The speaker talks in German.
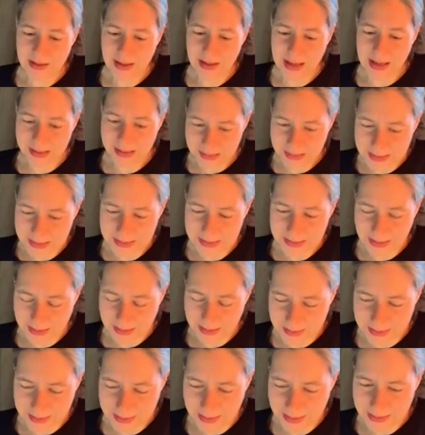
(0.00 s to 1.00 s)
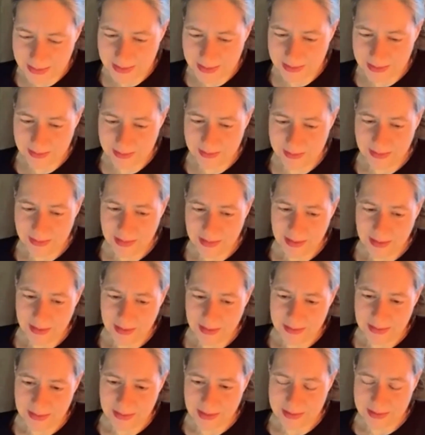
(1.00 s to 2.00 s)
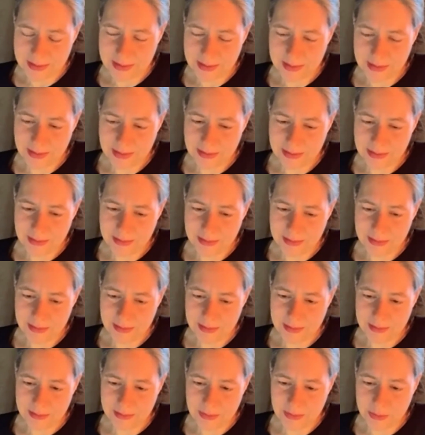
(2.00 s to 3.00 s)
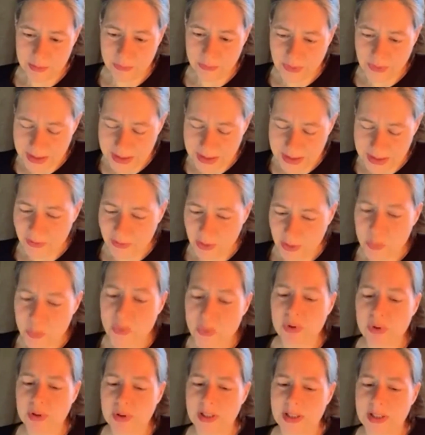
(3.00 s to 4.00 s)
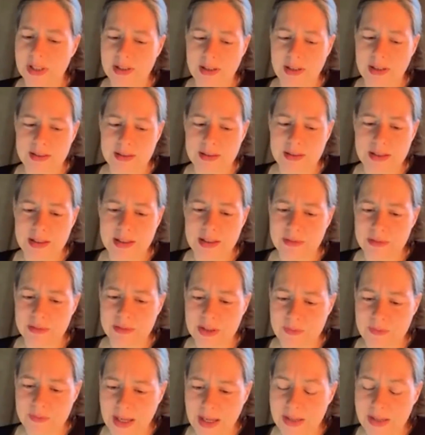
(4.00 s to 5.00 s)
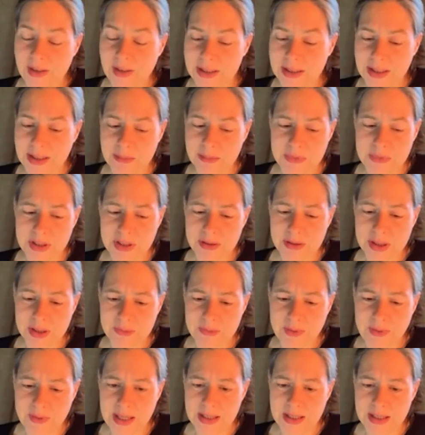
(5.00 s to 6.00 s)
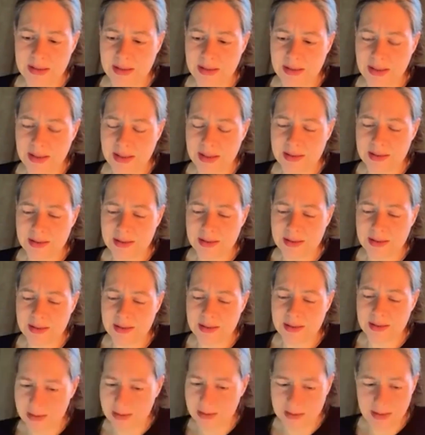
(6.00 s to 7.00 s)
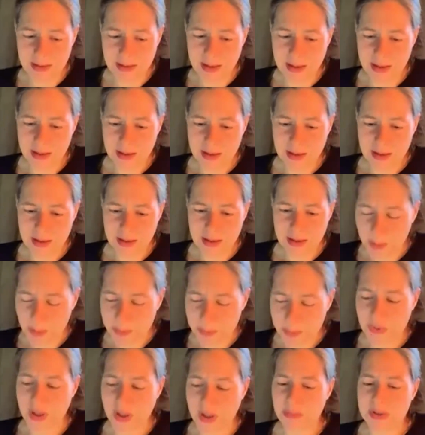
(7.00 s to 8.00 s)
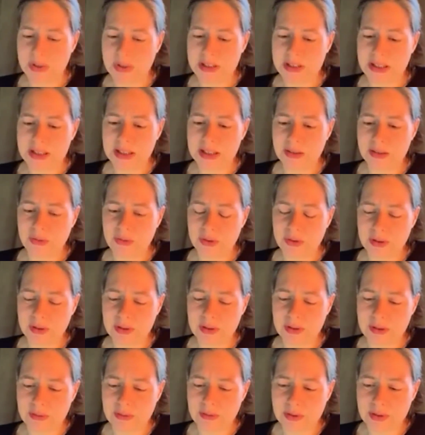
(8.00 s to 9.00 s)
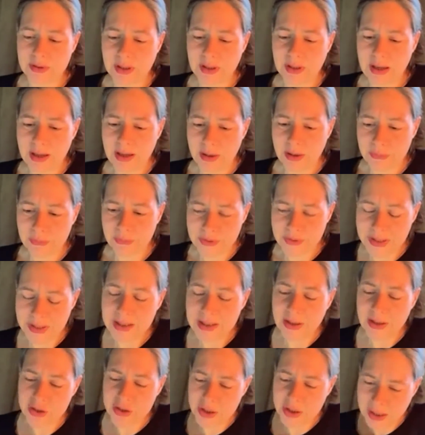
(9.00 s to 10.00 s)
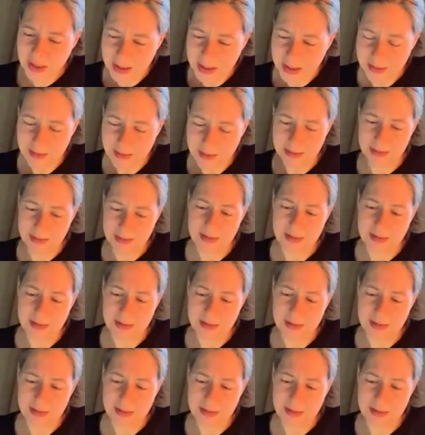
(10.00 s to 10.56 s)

alles daran setzen, dass so wenig wie möglich an CO2, weiterem CO2 in den nächsten Jahren überhaupt noch emittiert wird. Und auf dieser Strecke